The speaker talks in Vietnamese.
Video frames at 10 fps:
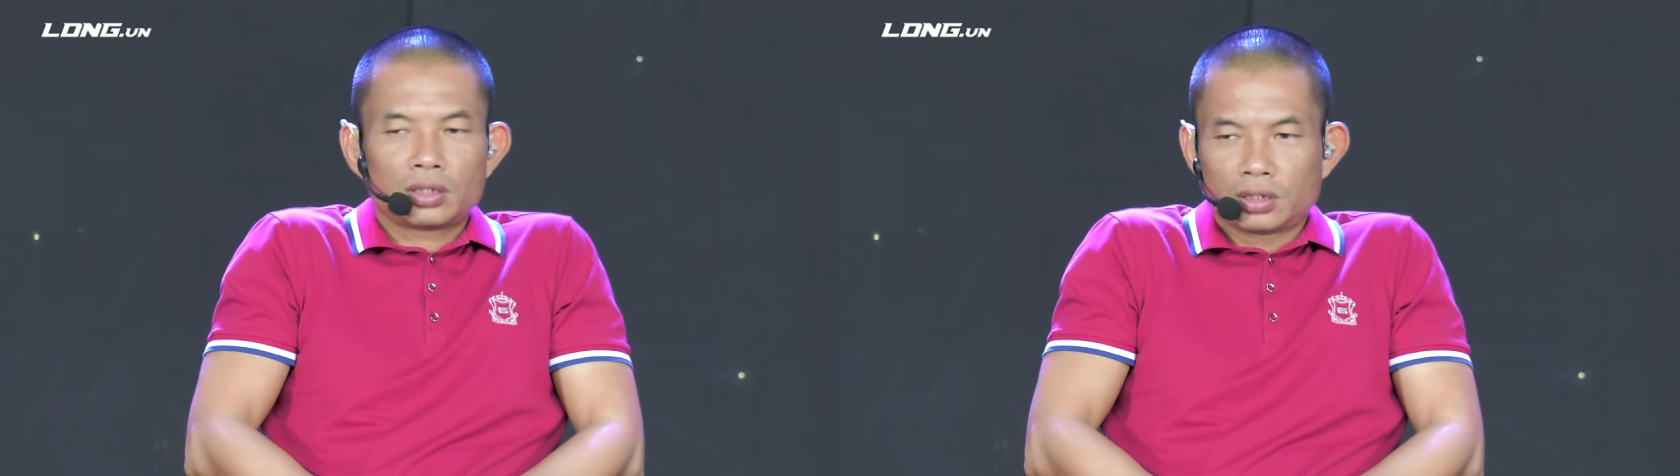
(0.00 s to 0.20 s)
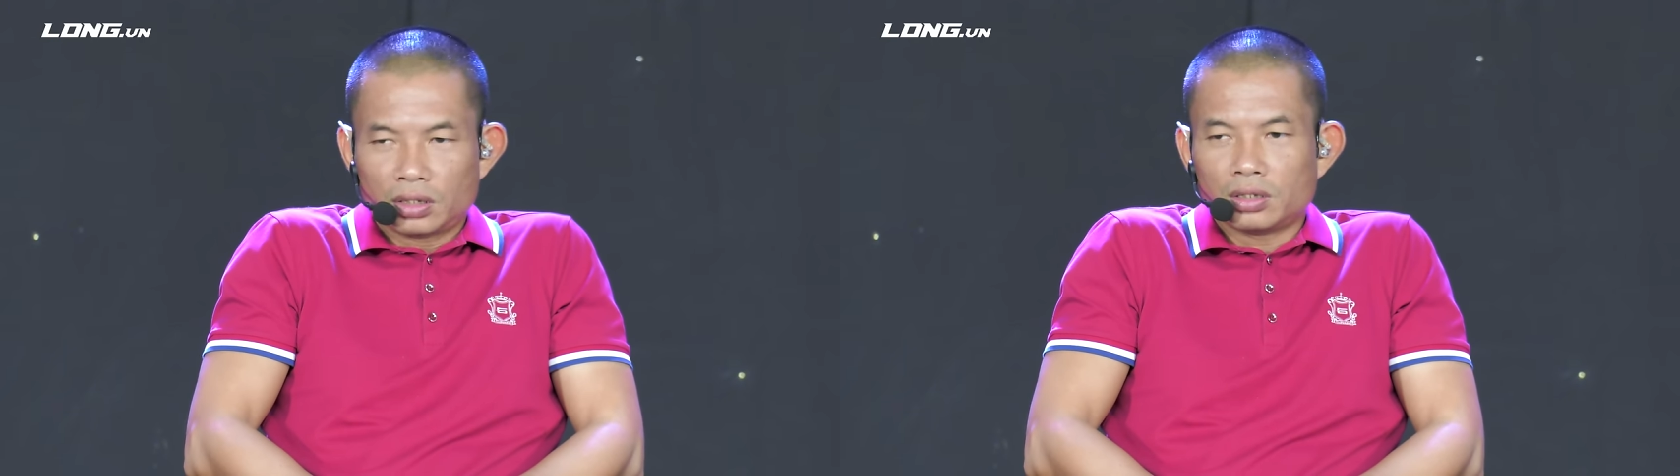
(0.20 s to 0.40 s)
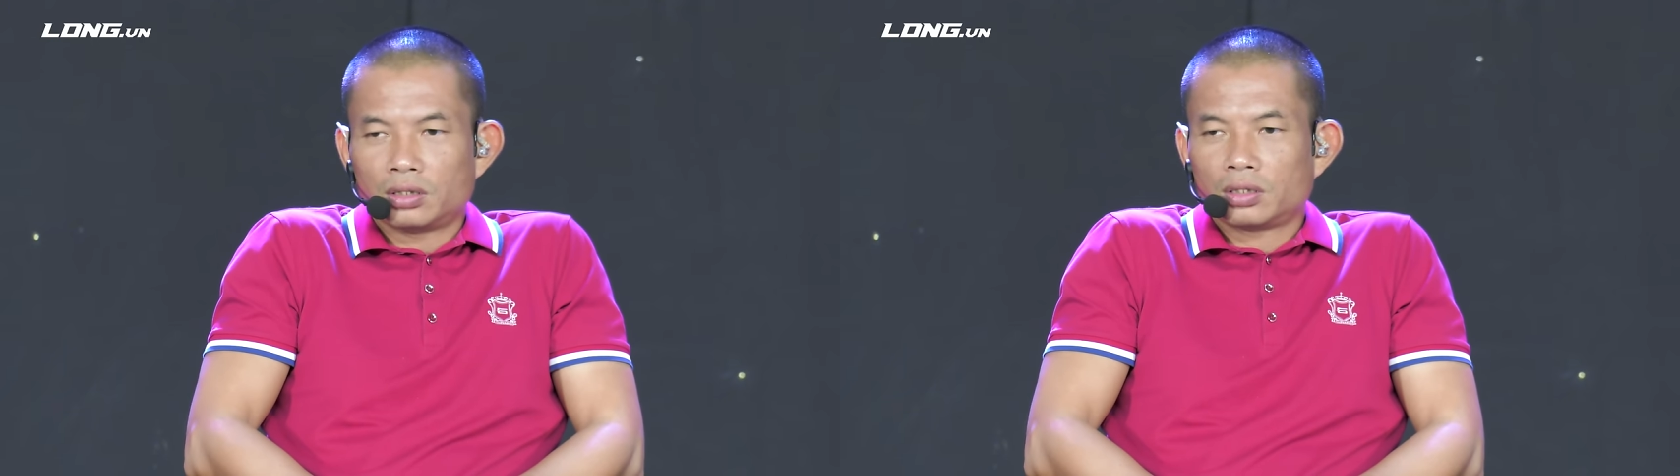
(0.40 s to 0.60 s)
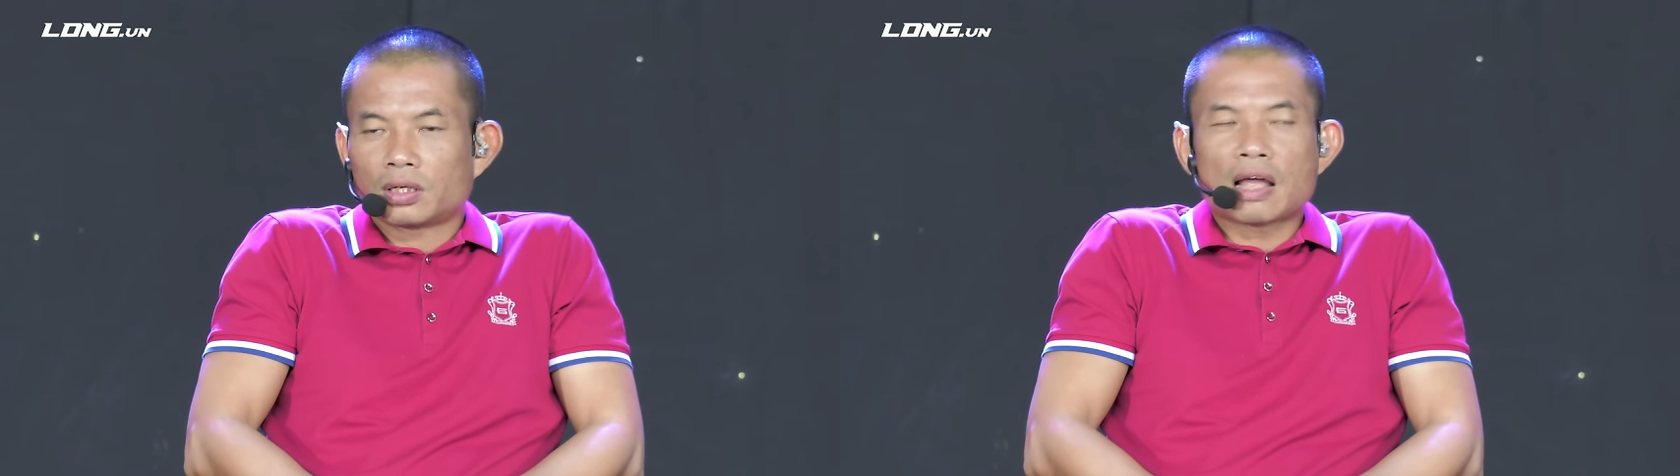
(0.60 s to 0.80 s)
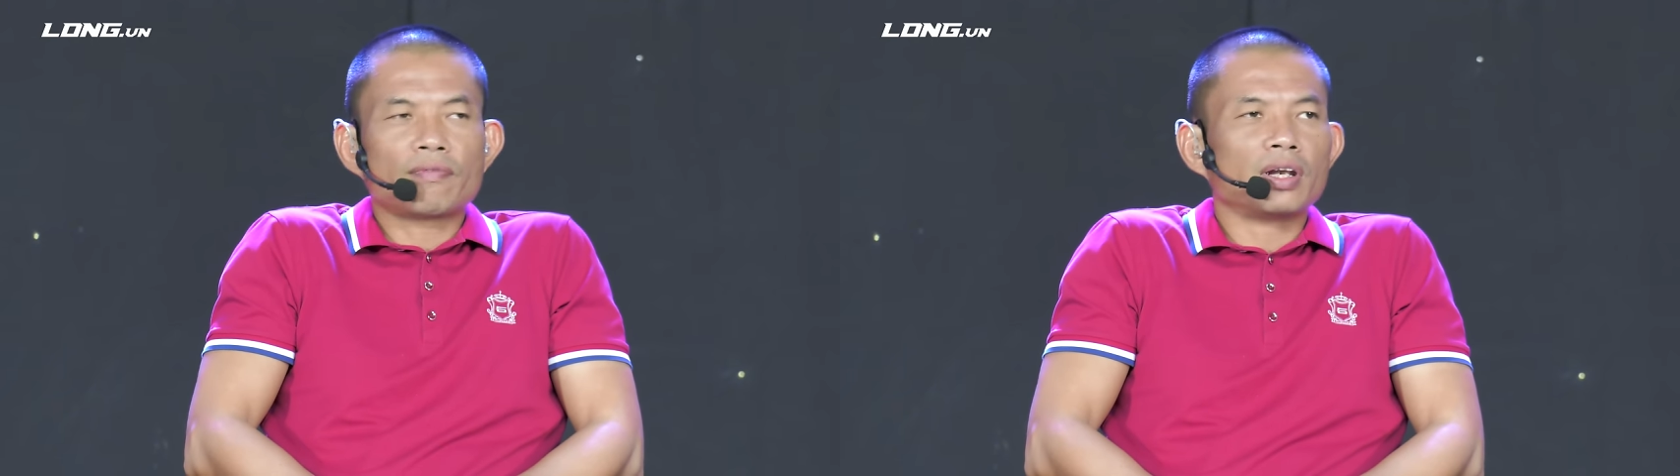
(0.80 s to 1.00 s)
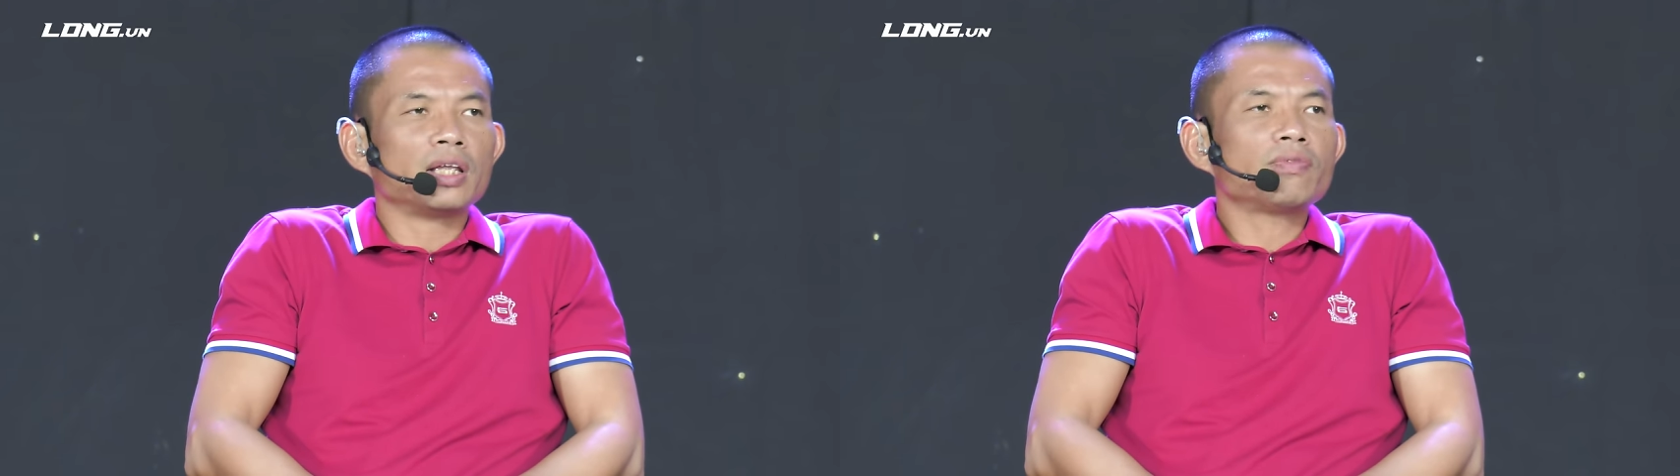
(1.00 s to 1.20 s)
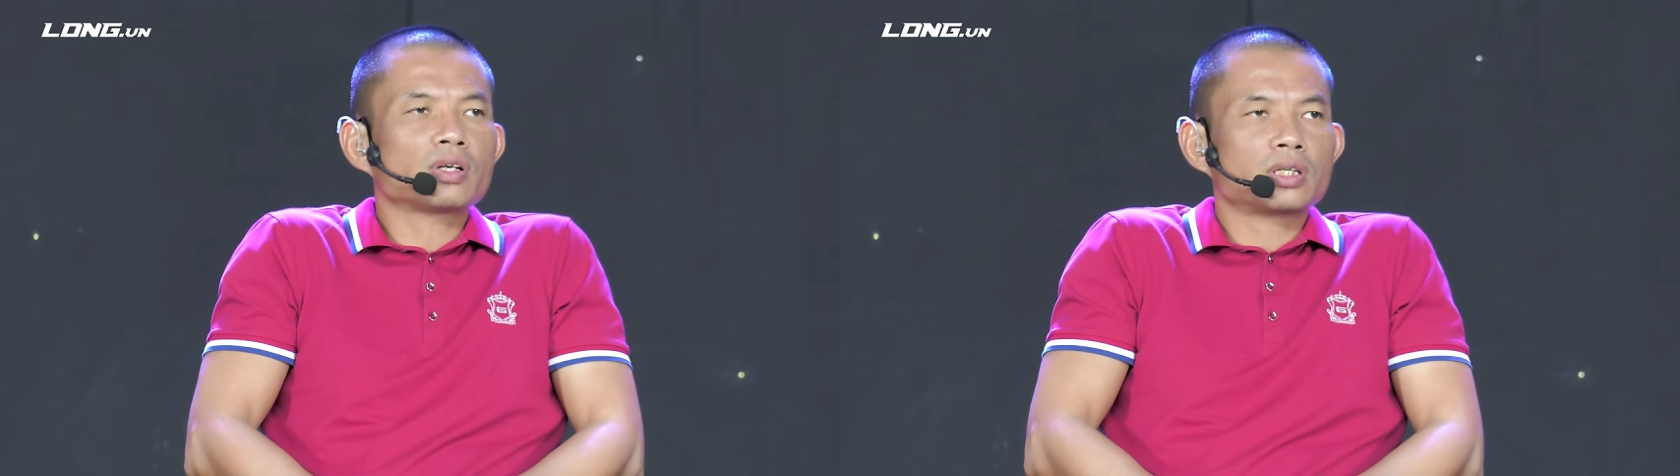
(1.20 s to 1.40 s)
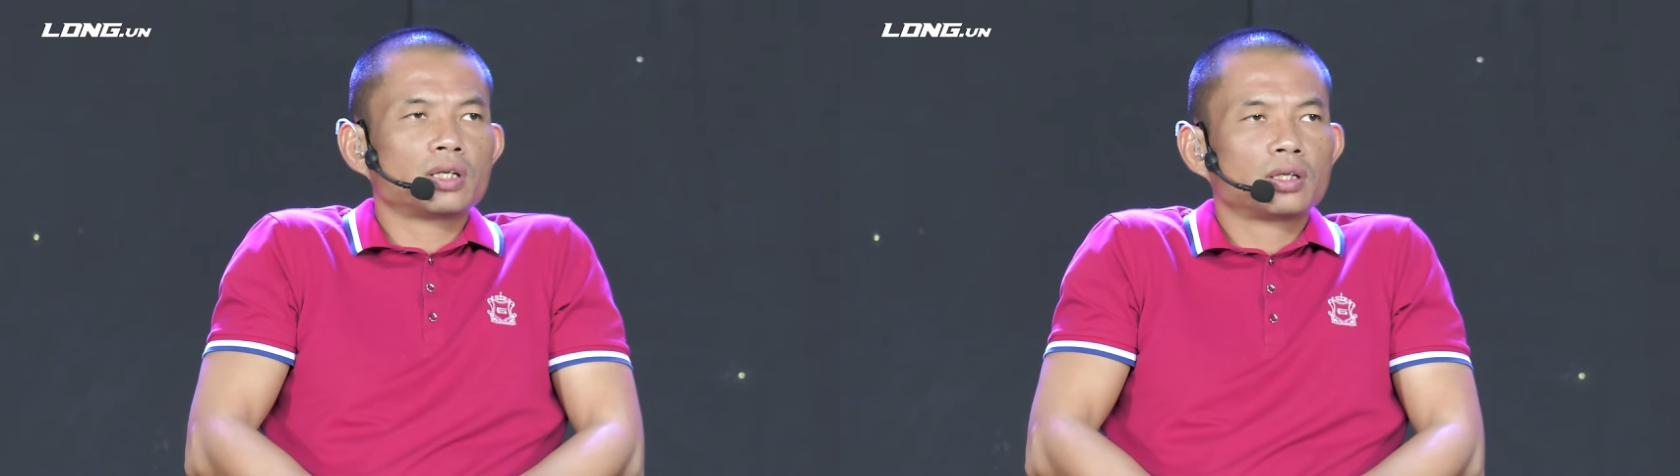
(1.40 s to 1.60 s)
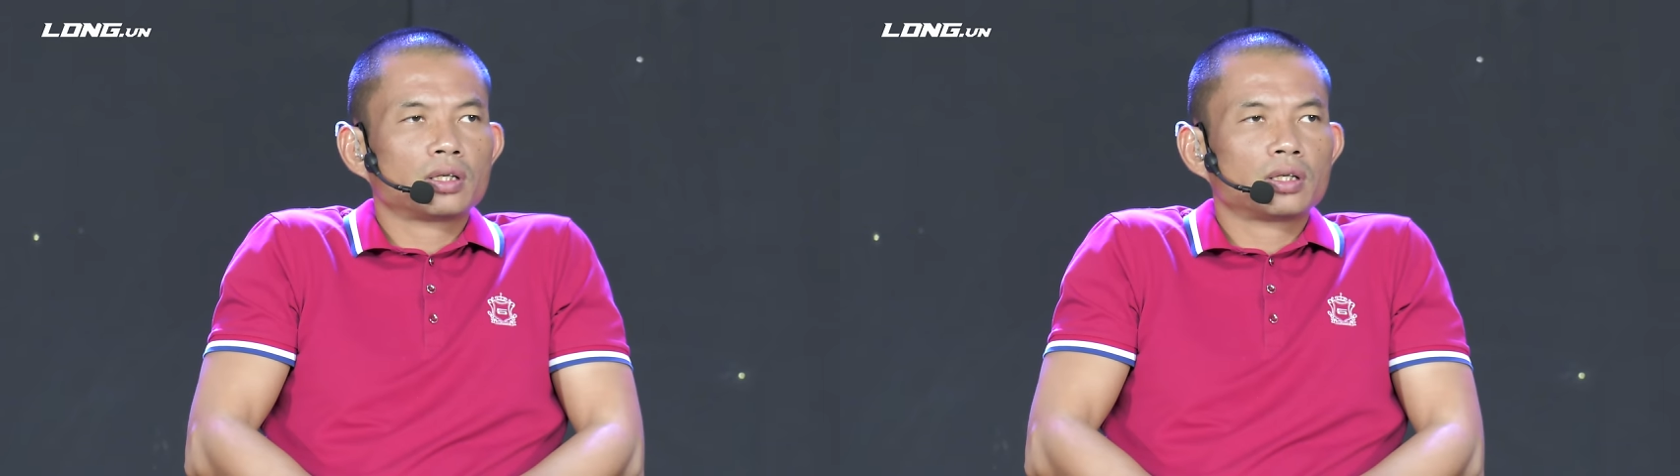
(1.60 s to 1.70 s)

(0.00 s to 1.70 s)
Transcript: Ừ. Làm về lĩnh vực gì?